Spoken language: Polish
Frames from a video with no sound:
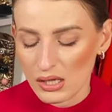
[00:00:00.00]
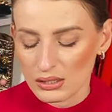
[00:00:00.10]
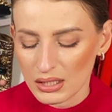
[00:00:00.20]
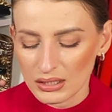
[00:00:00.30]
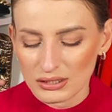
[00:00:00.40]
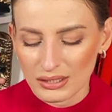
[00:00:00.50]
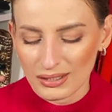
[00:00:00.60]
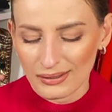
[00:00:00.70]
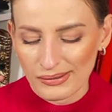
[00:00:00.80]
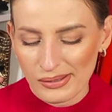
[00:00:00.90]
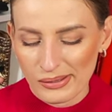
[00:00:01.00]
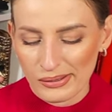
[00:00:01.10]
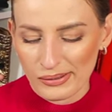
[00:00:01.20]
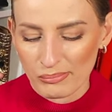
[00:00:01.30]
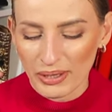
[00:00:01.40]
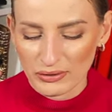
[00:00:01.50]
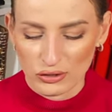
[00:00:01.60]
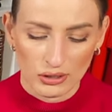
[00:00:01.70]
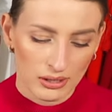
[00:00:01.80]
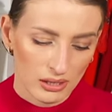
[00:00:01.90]
Także y,
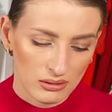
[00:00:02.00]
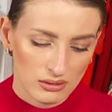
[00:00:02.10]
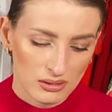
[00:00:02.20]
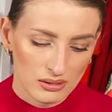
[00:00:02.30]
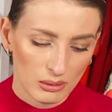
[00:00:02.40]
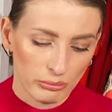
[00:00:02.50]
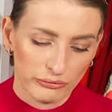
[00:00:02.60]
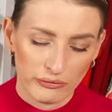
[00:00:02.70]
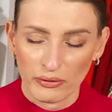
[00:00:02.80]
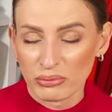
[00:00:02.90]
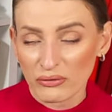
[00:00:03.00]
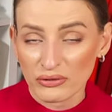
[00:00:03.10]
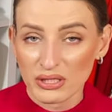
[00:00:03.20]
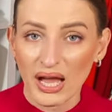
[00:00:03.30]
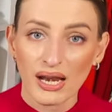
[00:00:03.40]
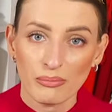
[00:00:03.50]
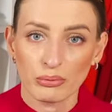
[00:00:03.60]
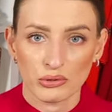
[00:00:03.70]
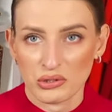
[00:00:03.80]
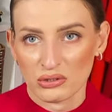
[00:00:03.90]
będzie nagranie ze sklepu Vive Profit, ale
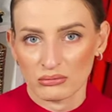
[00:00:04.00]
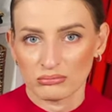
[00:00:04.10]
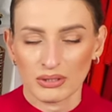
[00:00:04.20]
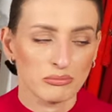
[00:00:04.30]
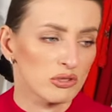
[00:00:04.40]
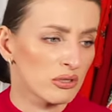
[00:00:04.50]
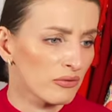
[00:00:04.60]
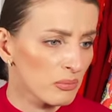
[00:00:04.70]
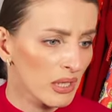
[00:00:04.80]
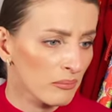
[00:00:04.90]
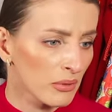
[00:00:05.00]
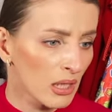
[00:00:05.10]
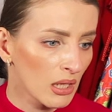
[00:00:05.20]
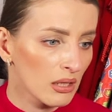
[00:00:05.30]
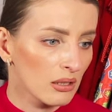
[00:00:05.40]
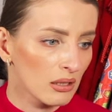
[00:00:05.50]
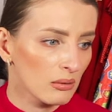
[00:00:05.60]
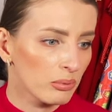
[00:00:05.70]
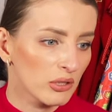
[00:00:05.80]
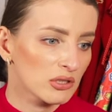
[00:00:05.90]
póki co tam się nie wybieram. Y,
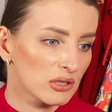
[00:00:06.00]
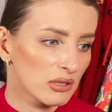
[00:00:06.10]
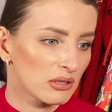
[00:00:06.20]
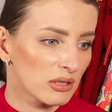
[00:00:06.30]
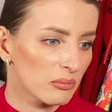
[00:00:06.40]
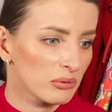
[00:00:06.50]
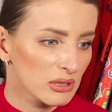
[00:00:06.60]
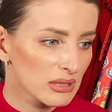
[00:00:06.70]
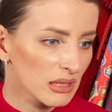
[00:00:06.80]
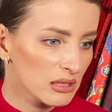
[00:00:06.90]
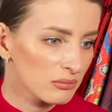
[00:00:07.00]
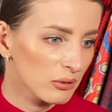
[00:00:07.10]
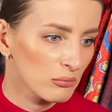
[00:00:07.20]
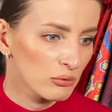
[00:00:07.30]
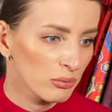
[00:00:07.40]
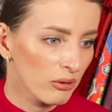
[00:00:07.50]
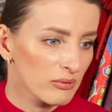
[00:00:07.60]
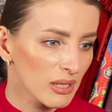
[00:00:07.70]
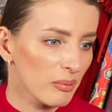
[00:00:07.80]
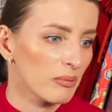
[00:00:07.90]
bo jeszcze, nie daj Boże, stanie się moim ulubionym
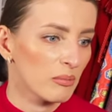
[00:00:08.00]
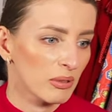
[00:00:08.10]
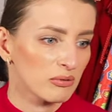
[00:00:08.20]
sklepem i będę